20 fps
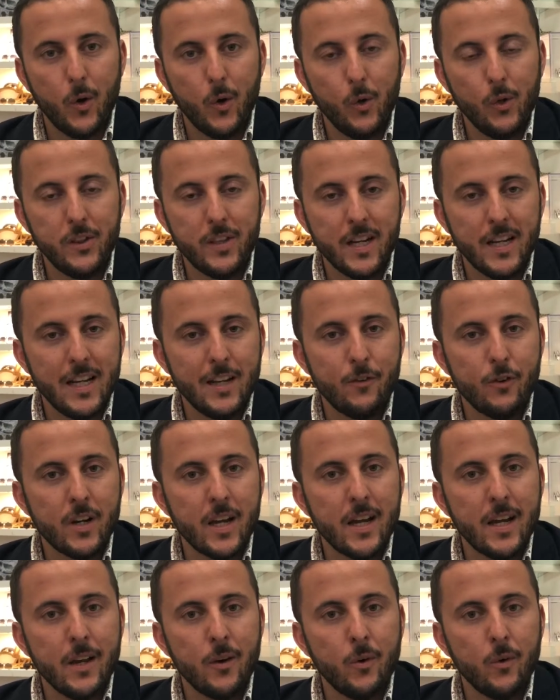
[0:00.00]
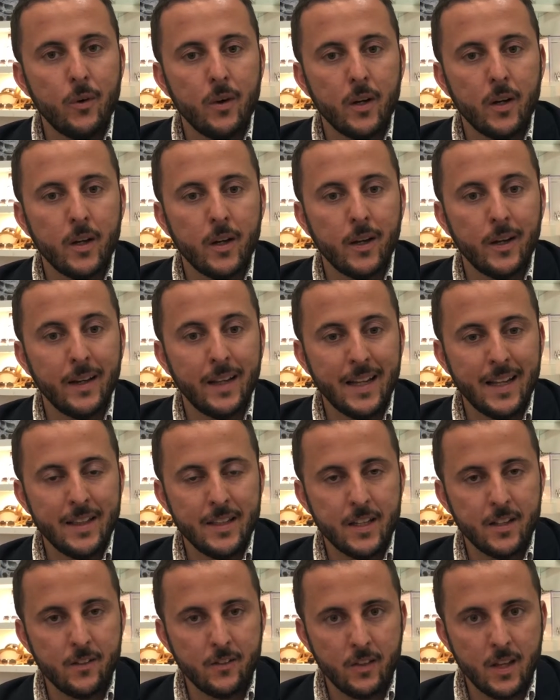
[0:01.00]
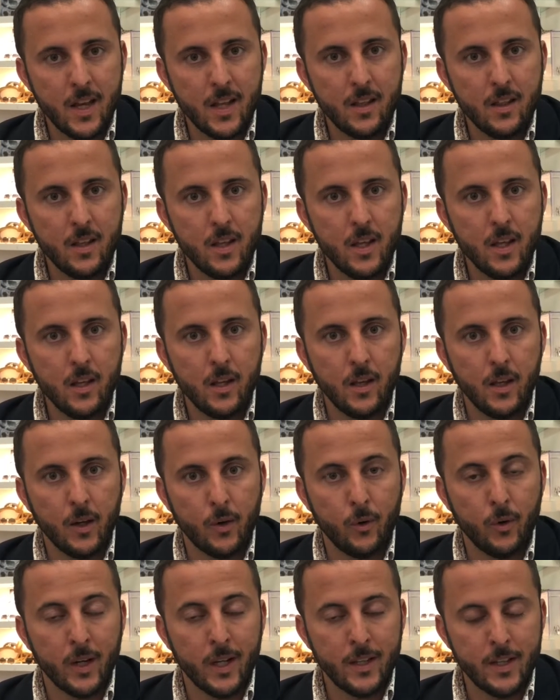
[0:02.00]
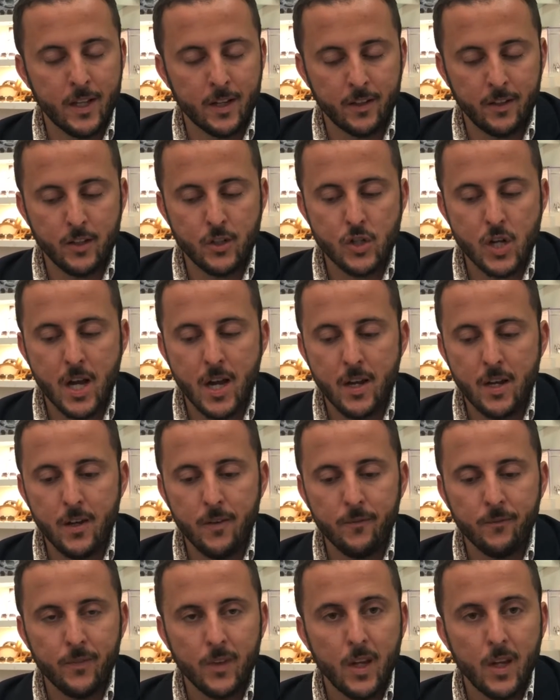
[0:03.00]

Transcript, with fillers: Oltre a lavorare con eh, grandi aziende e con grandi artigiani,